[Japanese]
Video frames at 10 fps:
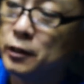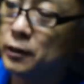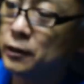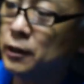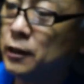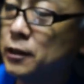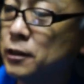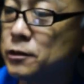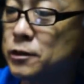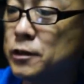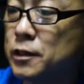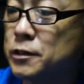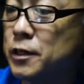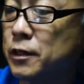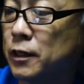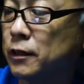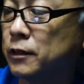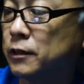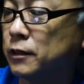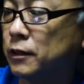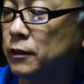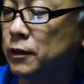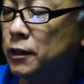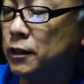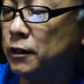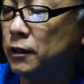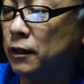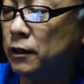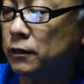えー、カールツアイスイエナ、えー、